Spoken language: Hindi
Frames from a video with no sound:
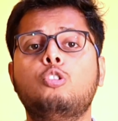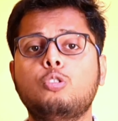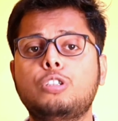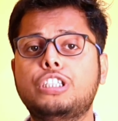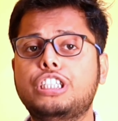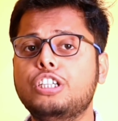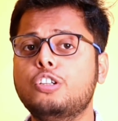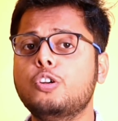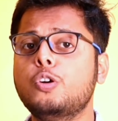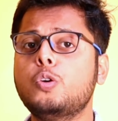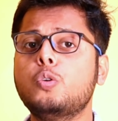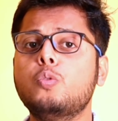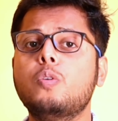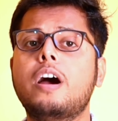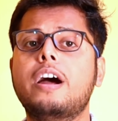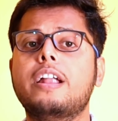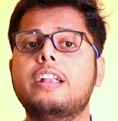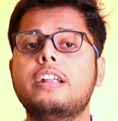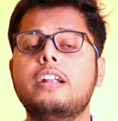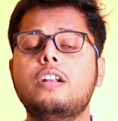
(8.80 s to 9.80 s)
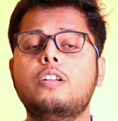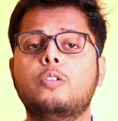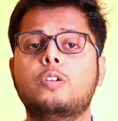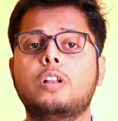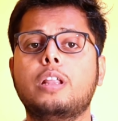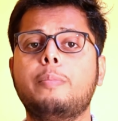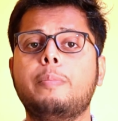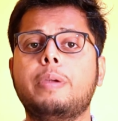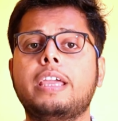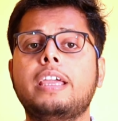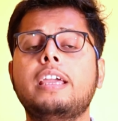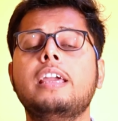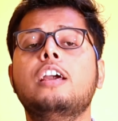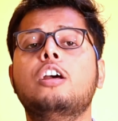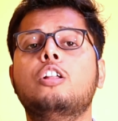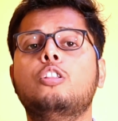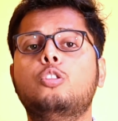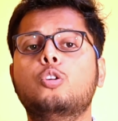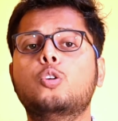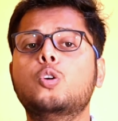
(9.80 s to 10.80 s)
तो जीरो टू हंड्रेड होने में
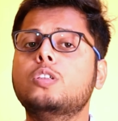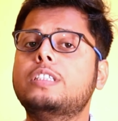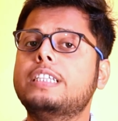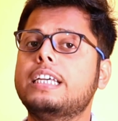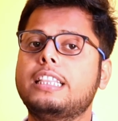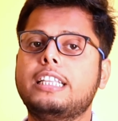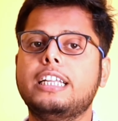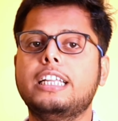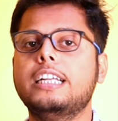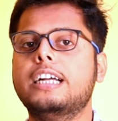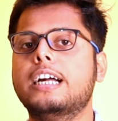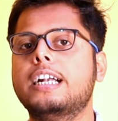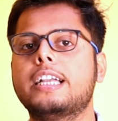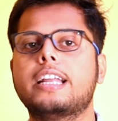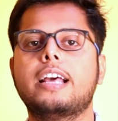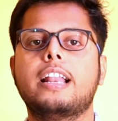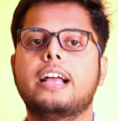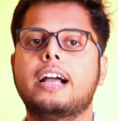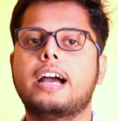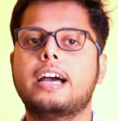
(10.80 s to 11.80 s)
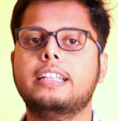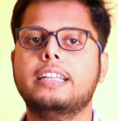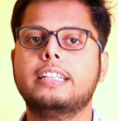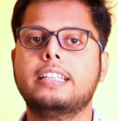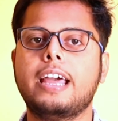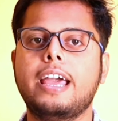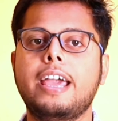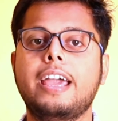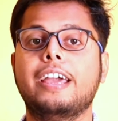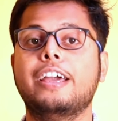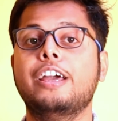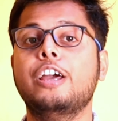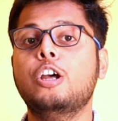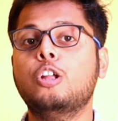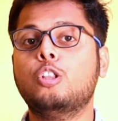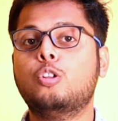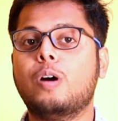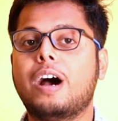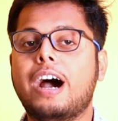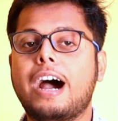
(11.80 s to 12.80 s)
दो से तीन घंटा लगा देता है
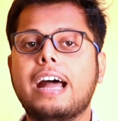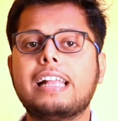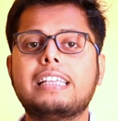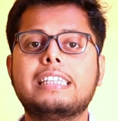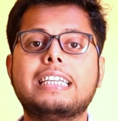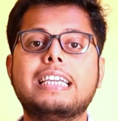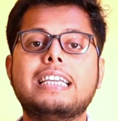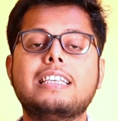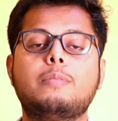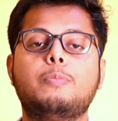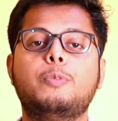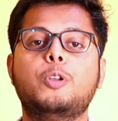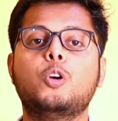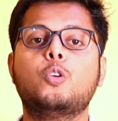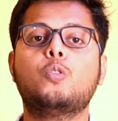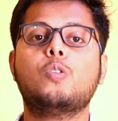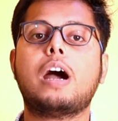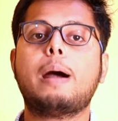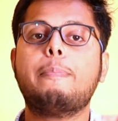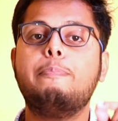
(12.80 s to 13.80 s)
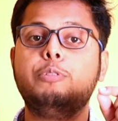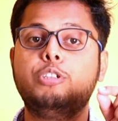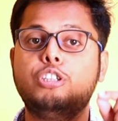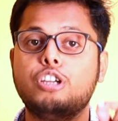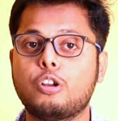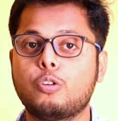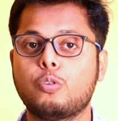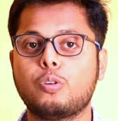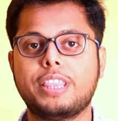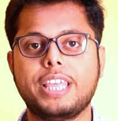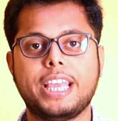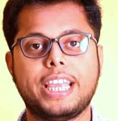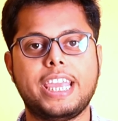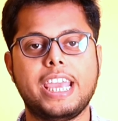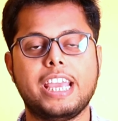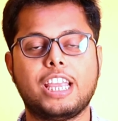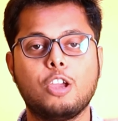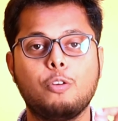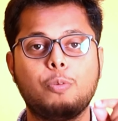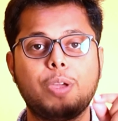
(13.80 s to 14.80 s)
तो आज के इस वीडियो को आप ज़रूर
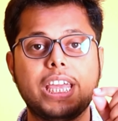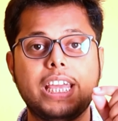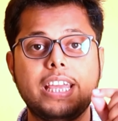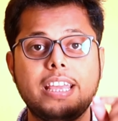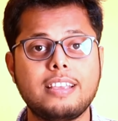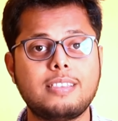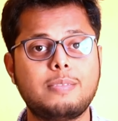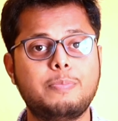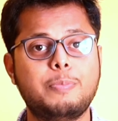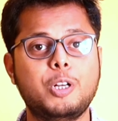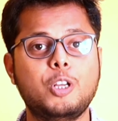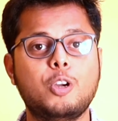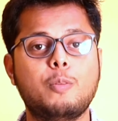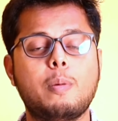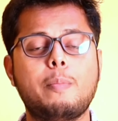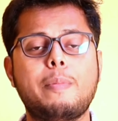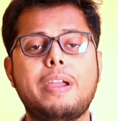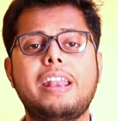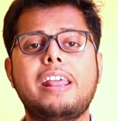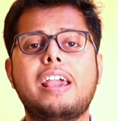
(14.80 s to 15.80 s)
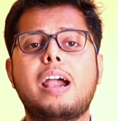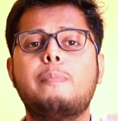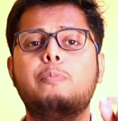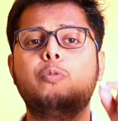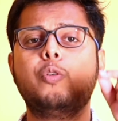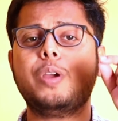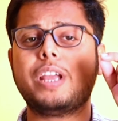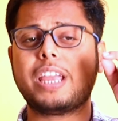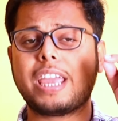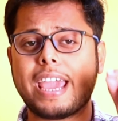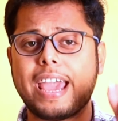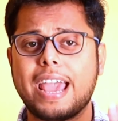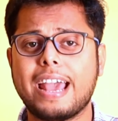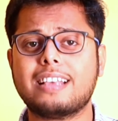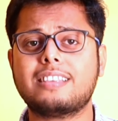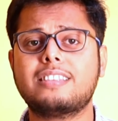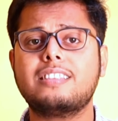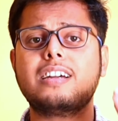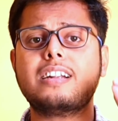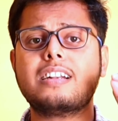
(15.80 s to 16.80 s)
देखिए क्योंकि इस वीडियो में मैंने आपको एक
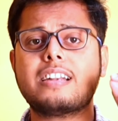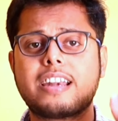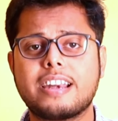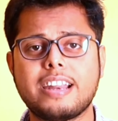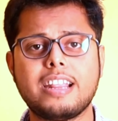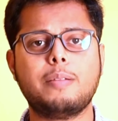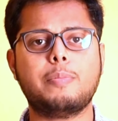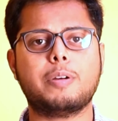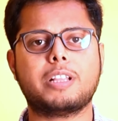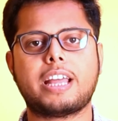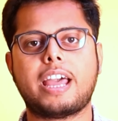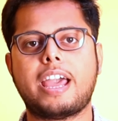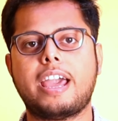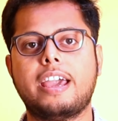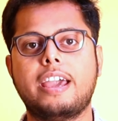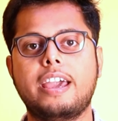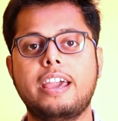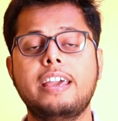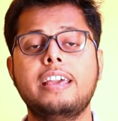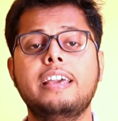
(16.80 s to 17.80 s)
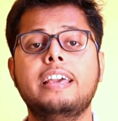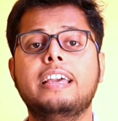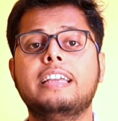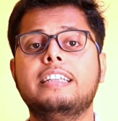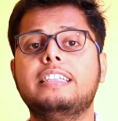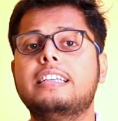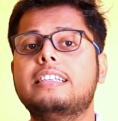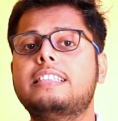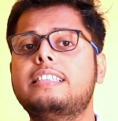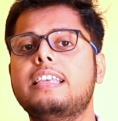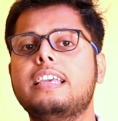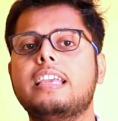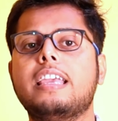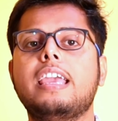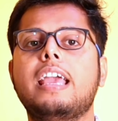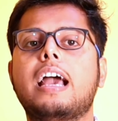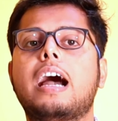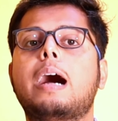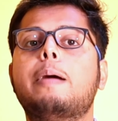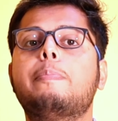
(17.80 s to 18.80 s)
ऐसा ट्रिक बताया है जिससे
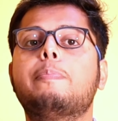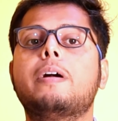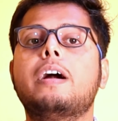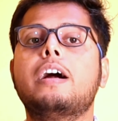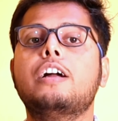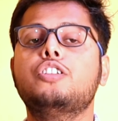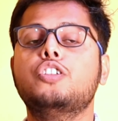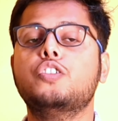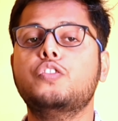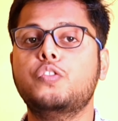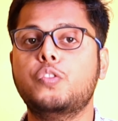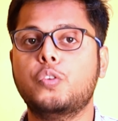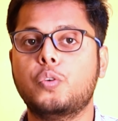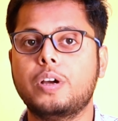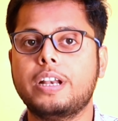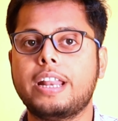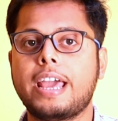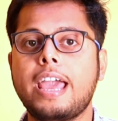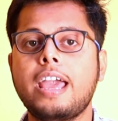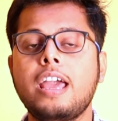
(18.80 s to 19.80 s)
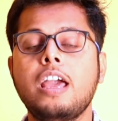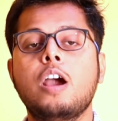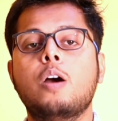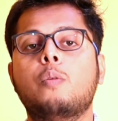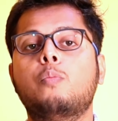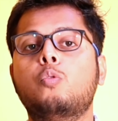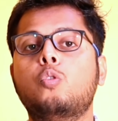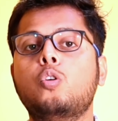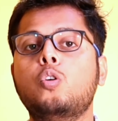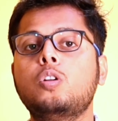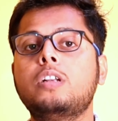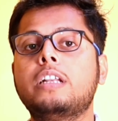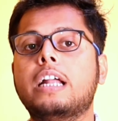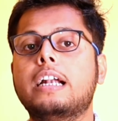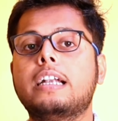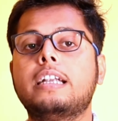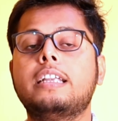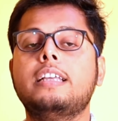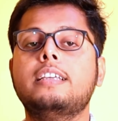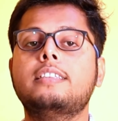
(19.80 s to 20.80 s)
कि आपका जो फ़ोन है वो
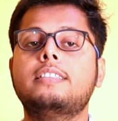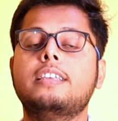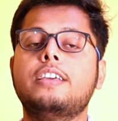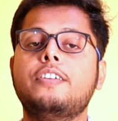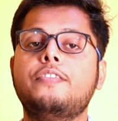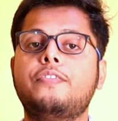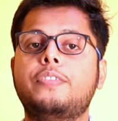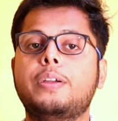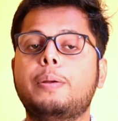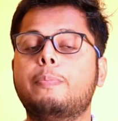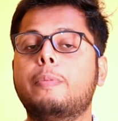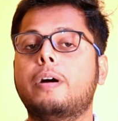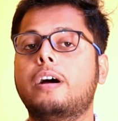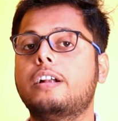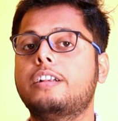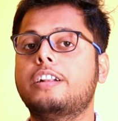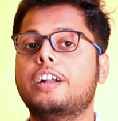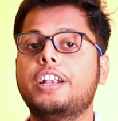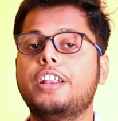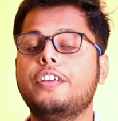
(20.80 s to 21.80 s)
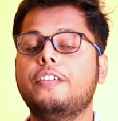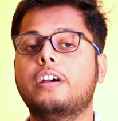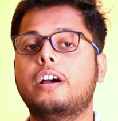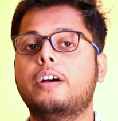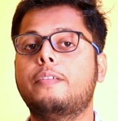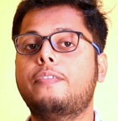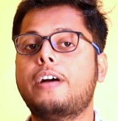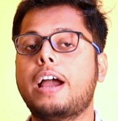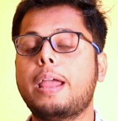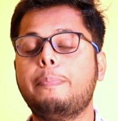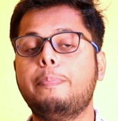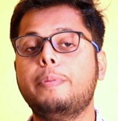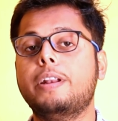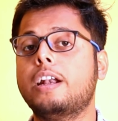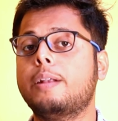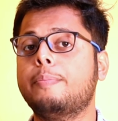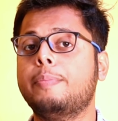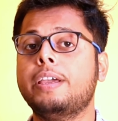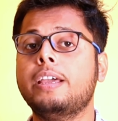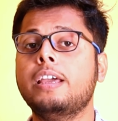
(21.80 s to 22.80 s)
थर्टी से थर्टी फाइव
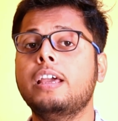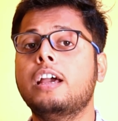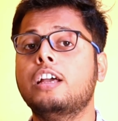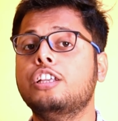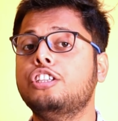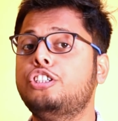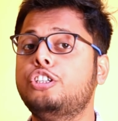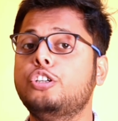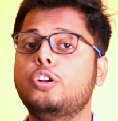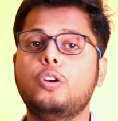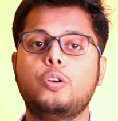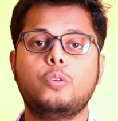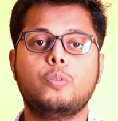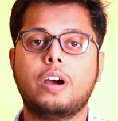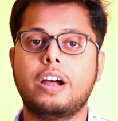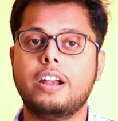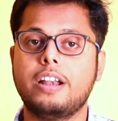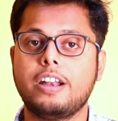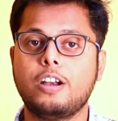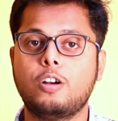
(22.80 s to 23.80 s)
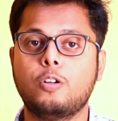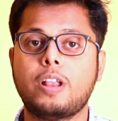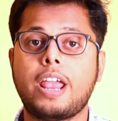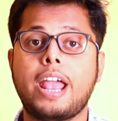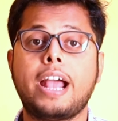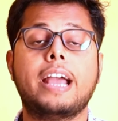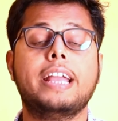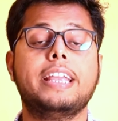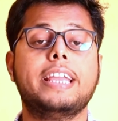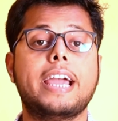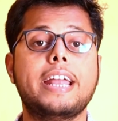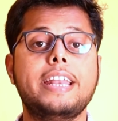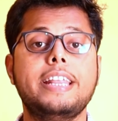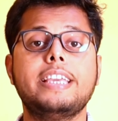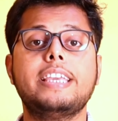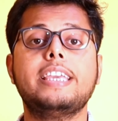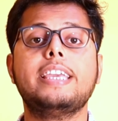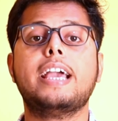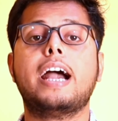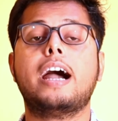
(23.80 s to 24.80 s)
मिनट में जीरो टू हंड्रेड हो जाएगा
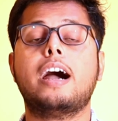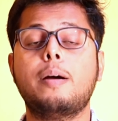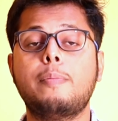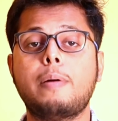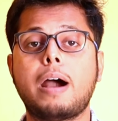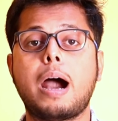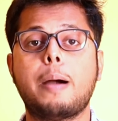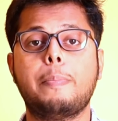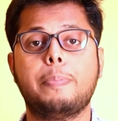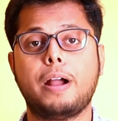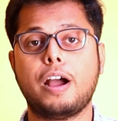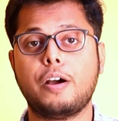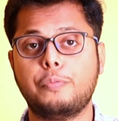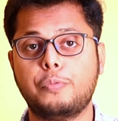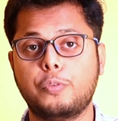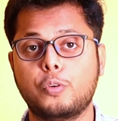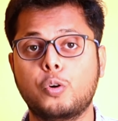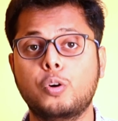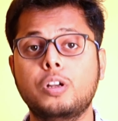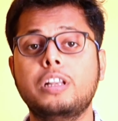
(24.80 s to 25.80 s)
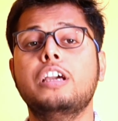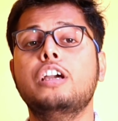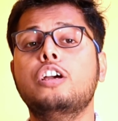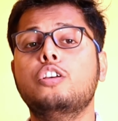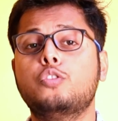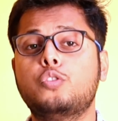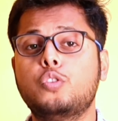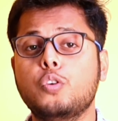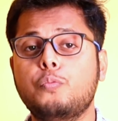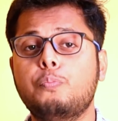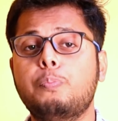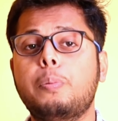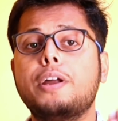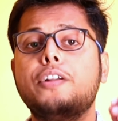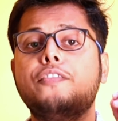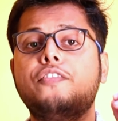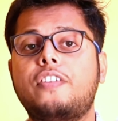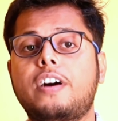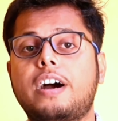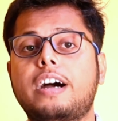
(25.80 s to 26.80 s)
यानी कि अब आपका फ़ोन
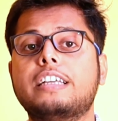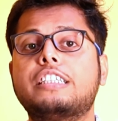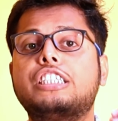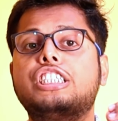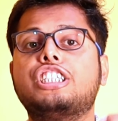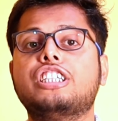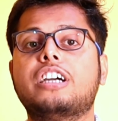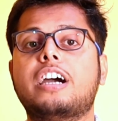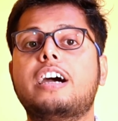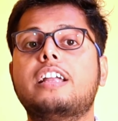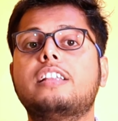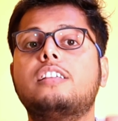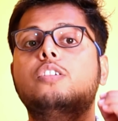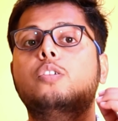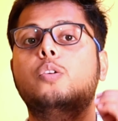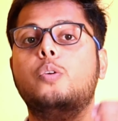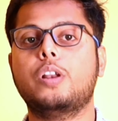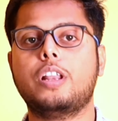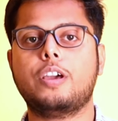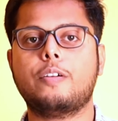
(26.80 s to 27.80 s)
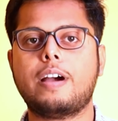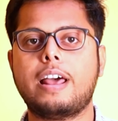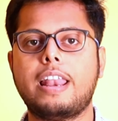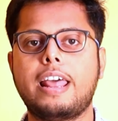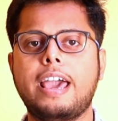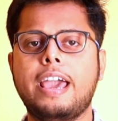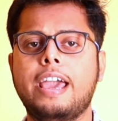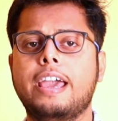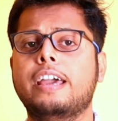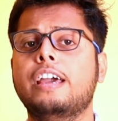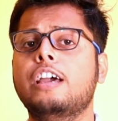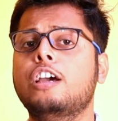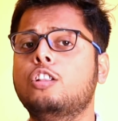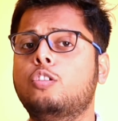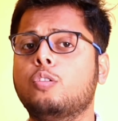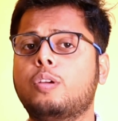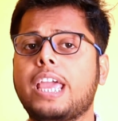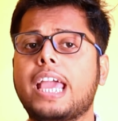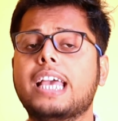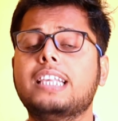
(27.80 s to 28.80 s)
सुपर फास्ट चार्ज होने वाला है
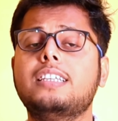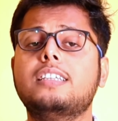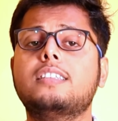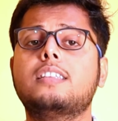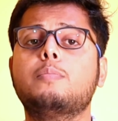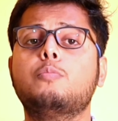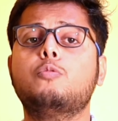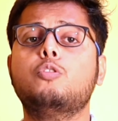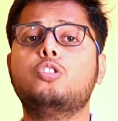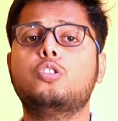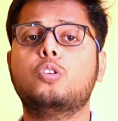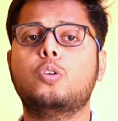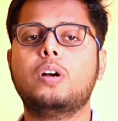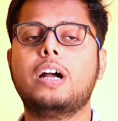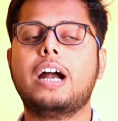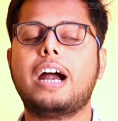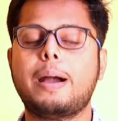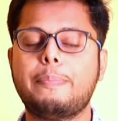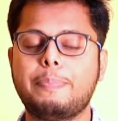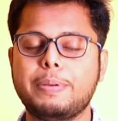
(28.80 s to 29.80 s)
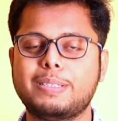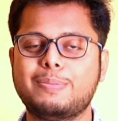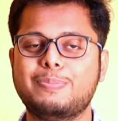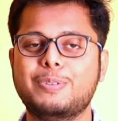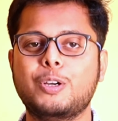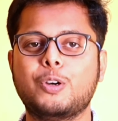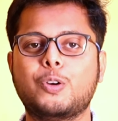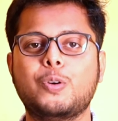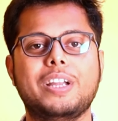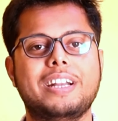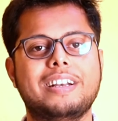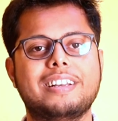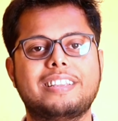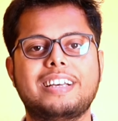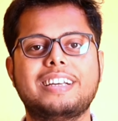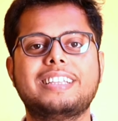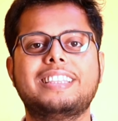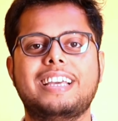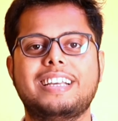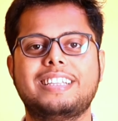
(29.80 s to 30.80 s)
तो कैसे सब कुछ होगा आप इस वीडियो को को इन
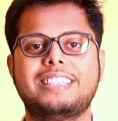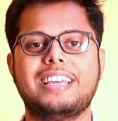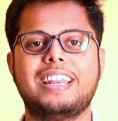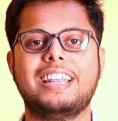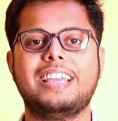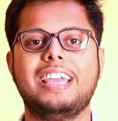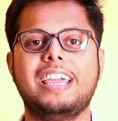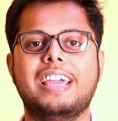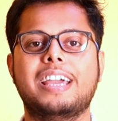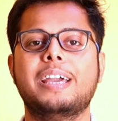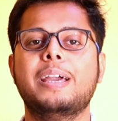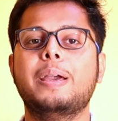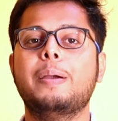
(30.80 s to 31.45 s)
तक देखते रहिए